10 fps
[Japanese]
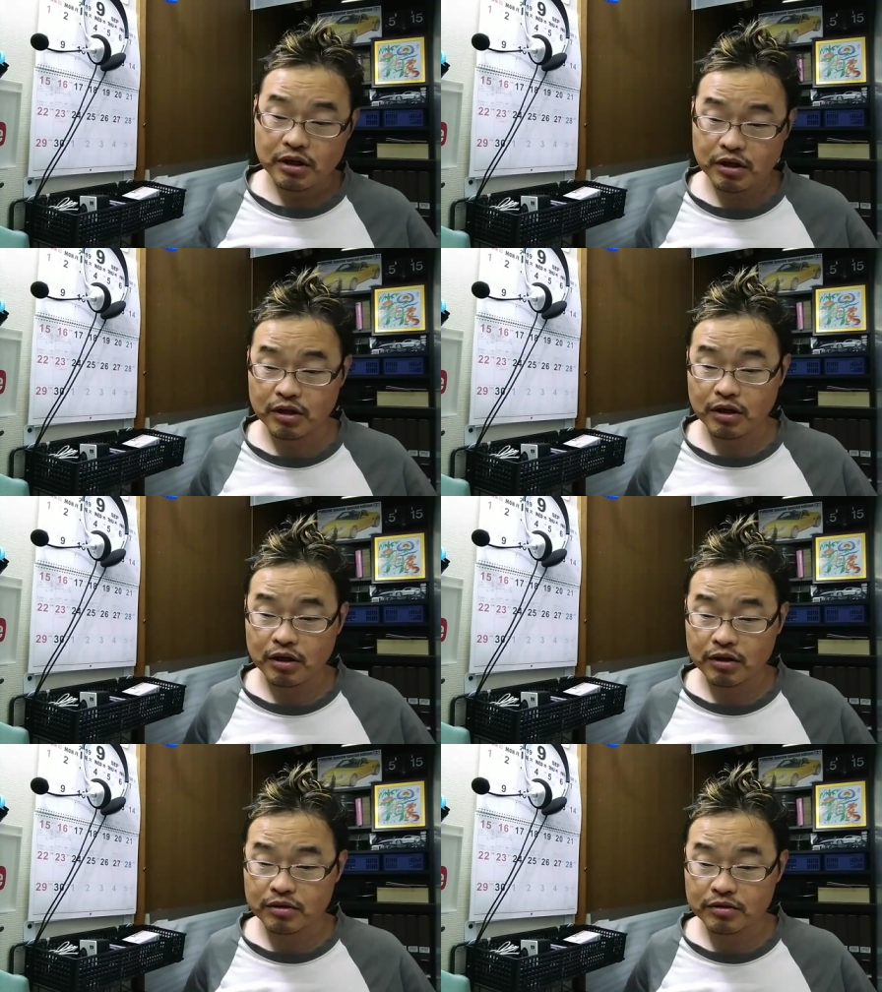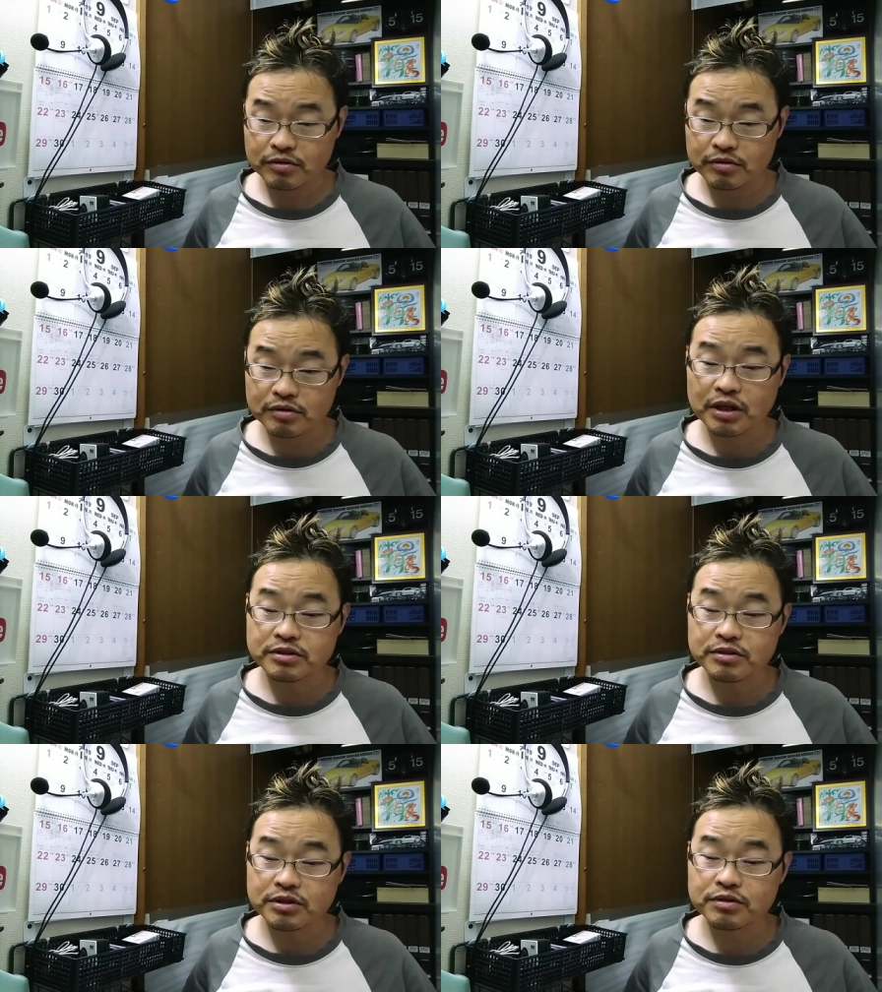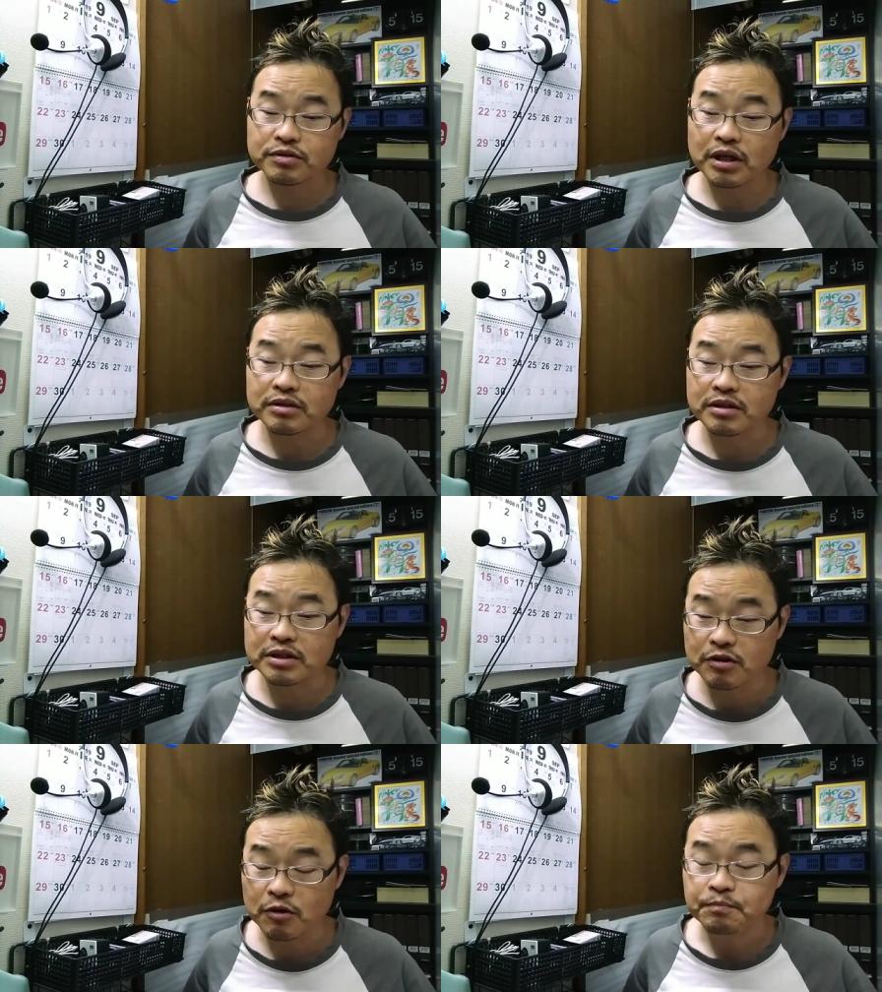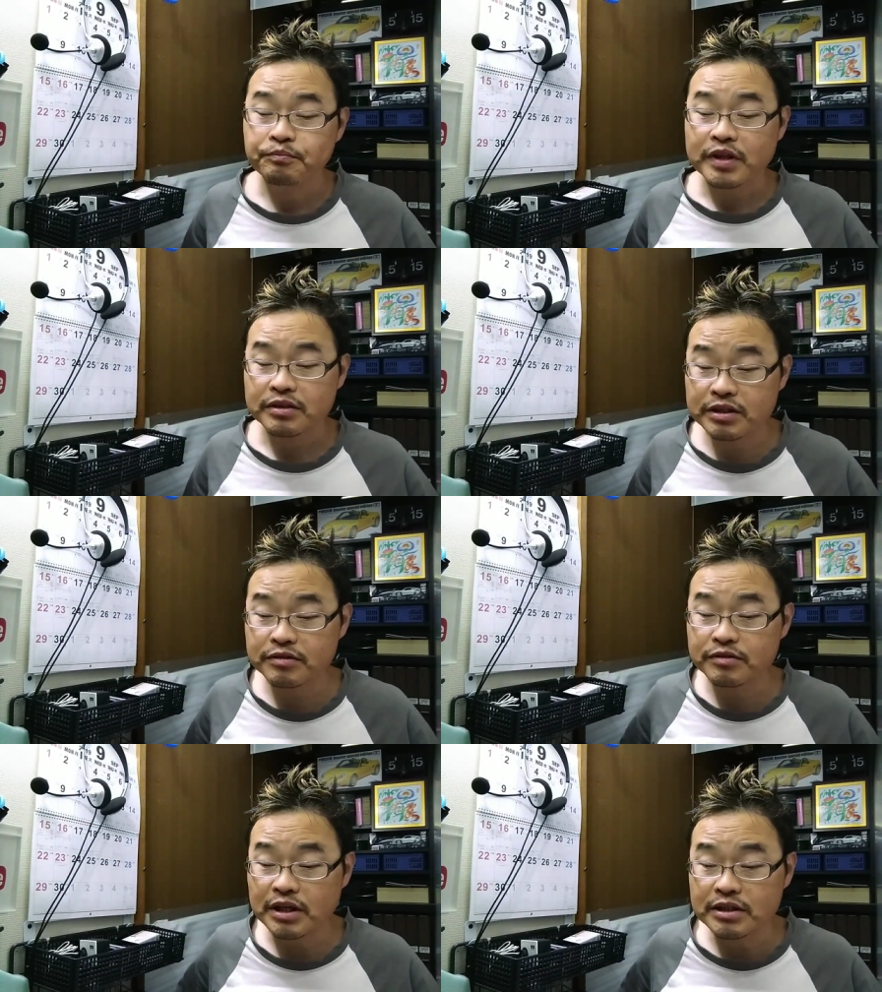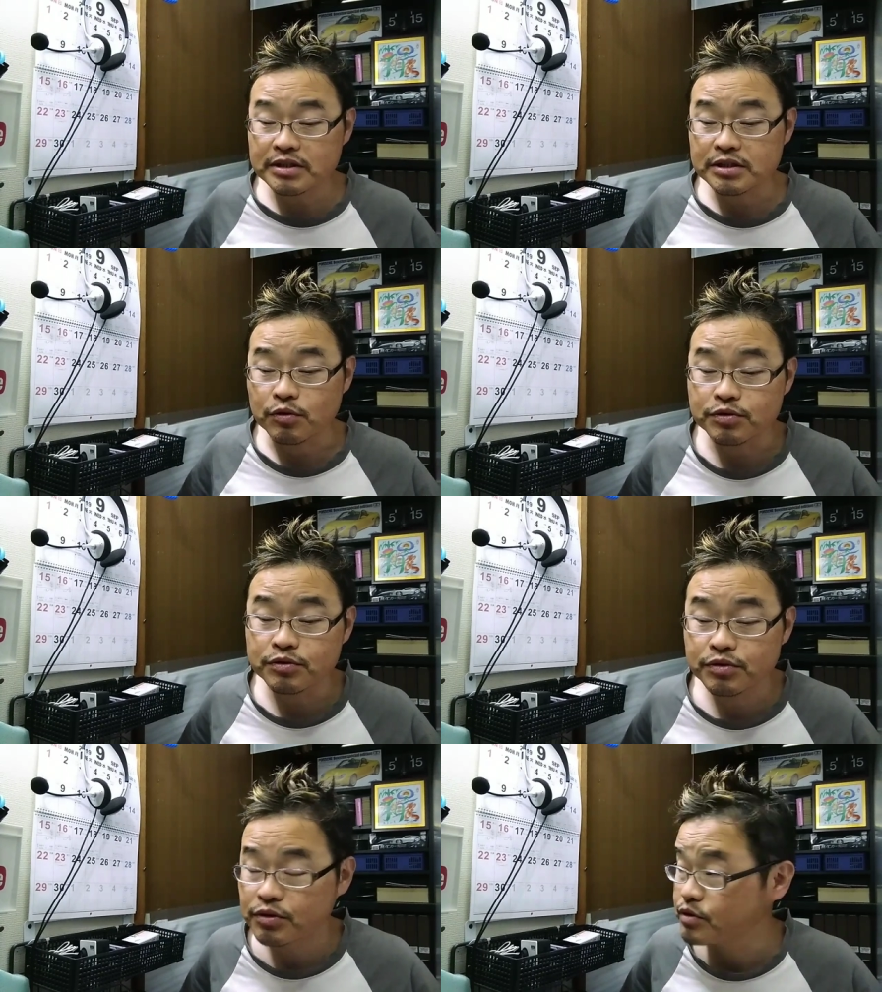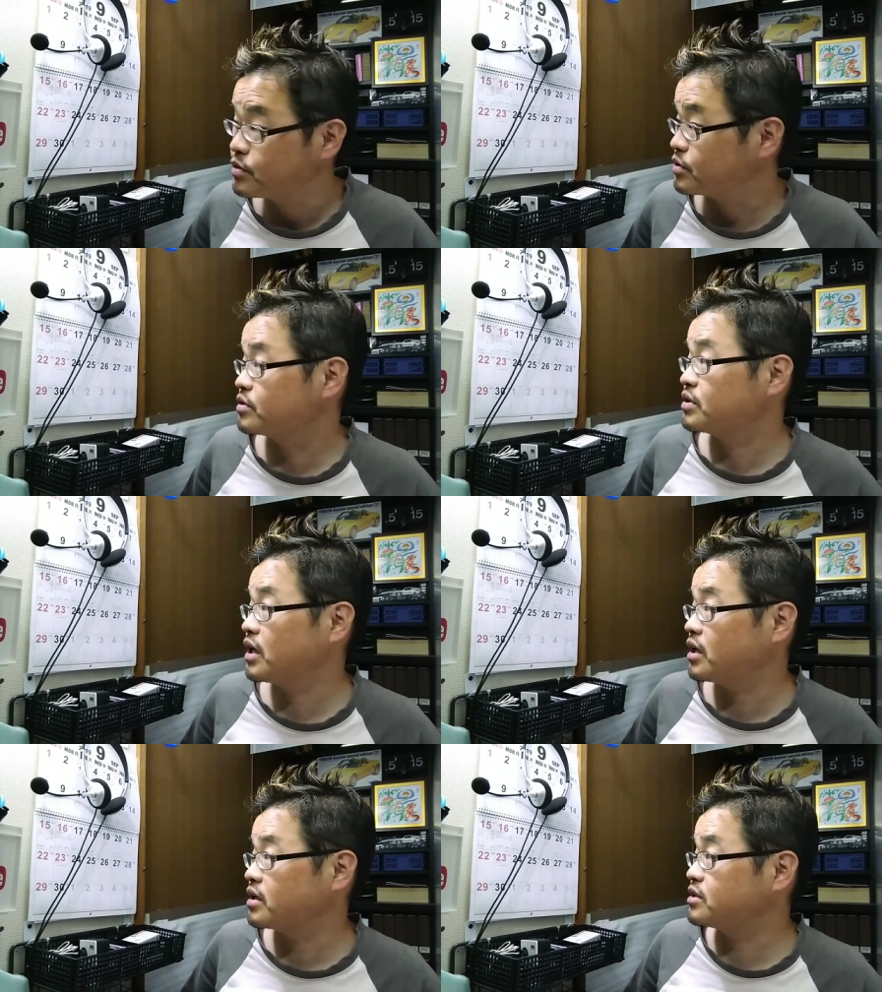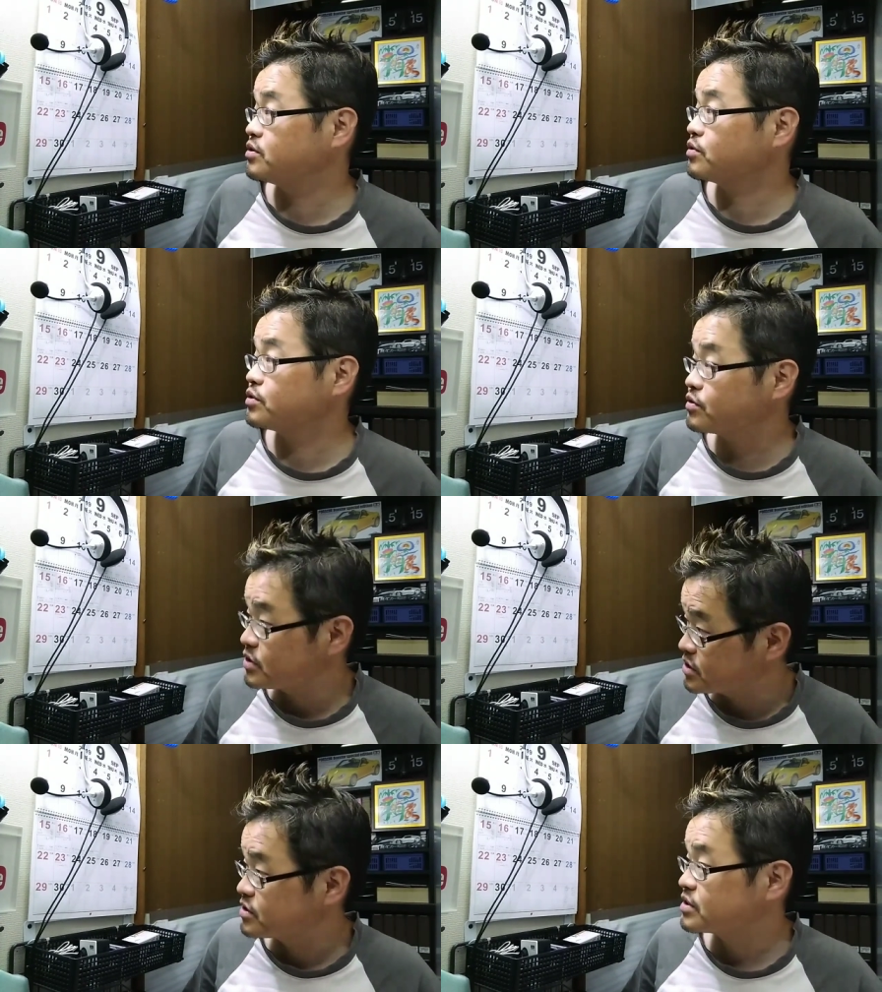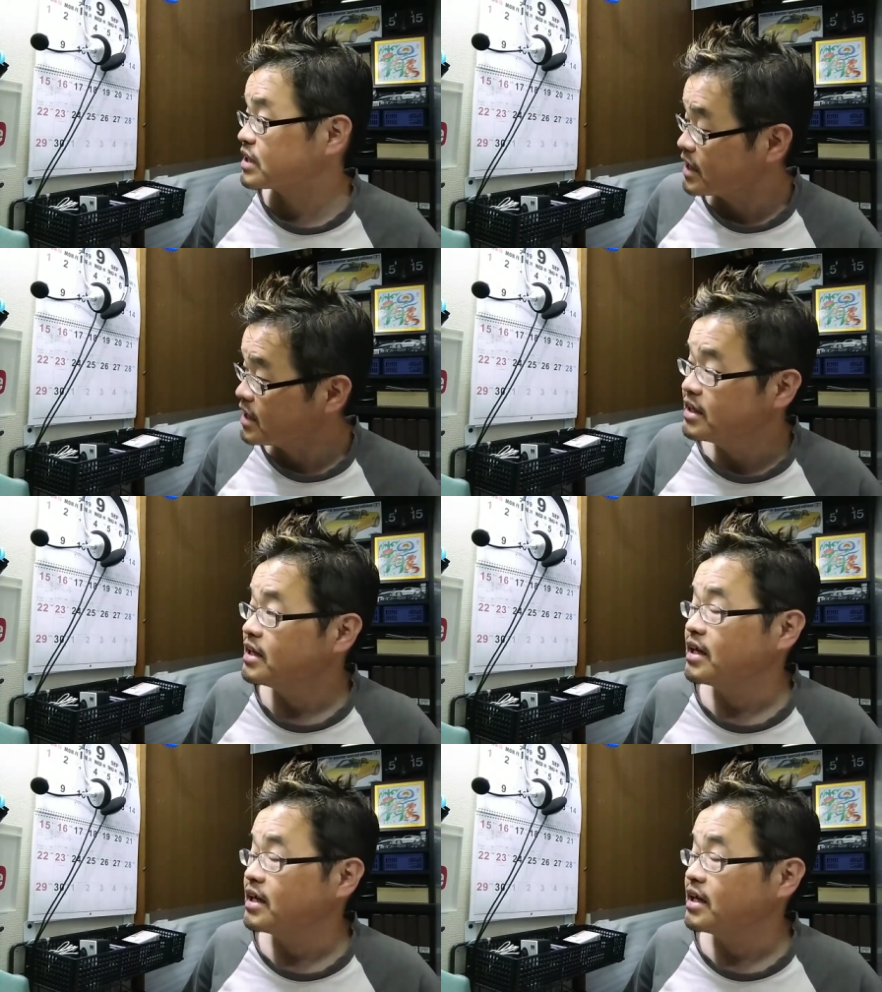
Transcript: えー、9月23日の23時59分、えー、月曜祝日かな